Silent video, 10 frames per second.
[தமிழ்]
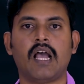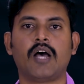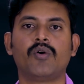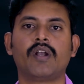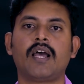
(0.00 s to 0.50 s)

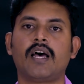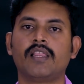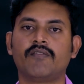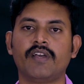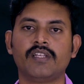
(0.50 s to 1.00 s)
அதோட
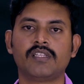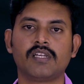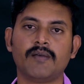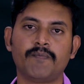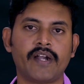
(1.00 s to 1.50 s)
அந்த
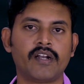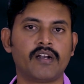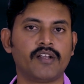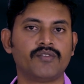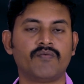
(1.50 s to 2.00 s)
வைரஸுக்கு
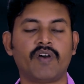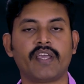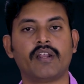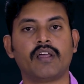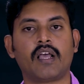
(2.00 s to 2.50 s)
பேட்டன் ரைட்ஸும்
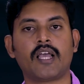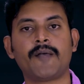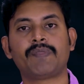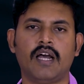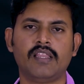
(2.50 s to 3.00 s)
வாங்கியிருக்கிறாங்க
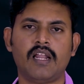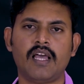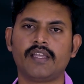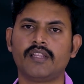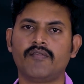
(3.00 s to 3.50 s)
அதில்
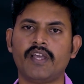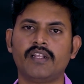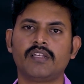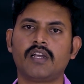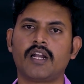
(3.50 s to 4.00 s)
இந்த
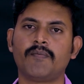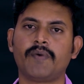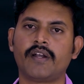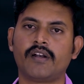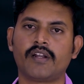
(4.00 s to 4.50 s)
வைரஸுக்கான
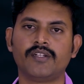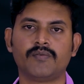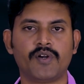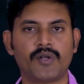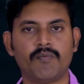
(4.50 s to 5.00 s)
பேட்டன்
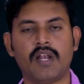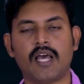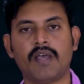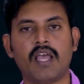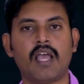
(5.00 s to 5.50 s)
ரைட்ஸ் மட்டும்
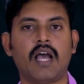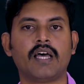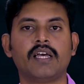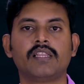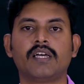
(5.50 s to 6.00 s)
இல்லாமல்
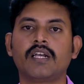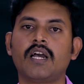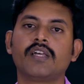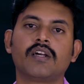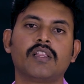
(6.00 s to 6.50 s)
அதை
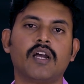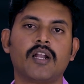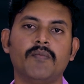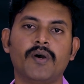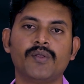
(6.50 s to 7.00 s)

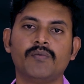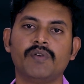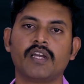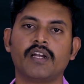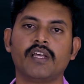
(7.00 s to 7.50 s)
தற்காத்துக்கிறதுக்கான மருந்தும்
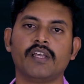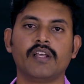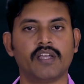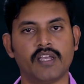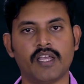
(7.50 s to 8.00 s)
எங்ககிட்ட
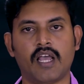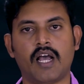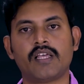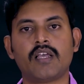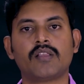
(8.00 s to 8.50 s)
இருக்குது
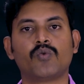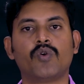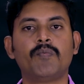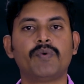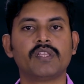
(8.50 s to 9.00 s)
அதை
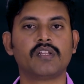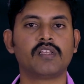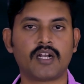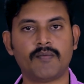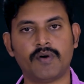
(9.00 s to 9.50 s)

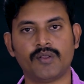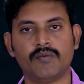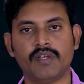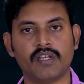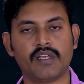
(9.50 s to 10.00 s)
குணப்படுத்துறதுக்கான
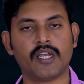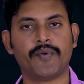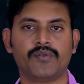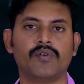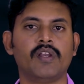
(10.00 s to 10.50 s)
மருந்தும் இருக்குது
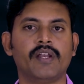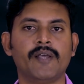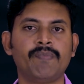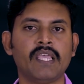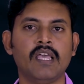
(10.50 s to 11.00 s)
அப்படின்னு சொல்லிட்டு
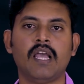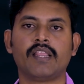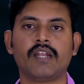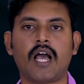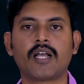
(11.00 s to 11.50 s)

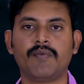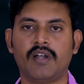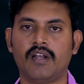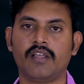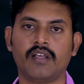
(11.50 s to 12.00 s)
அந்த
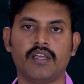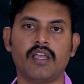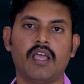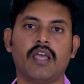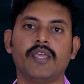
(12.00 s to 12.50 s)
டாக்குமெண்ட்டில்
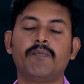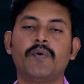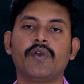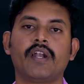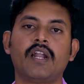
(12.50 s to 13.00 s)
இருக்குது
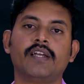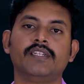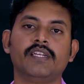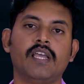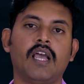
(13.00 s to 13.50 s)
இப்போது
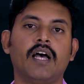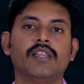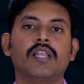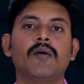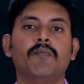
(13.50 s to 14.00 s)
என்னாச்சு
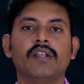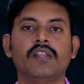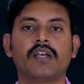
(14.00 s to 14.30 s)
அந்த மருந்தை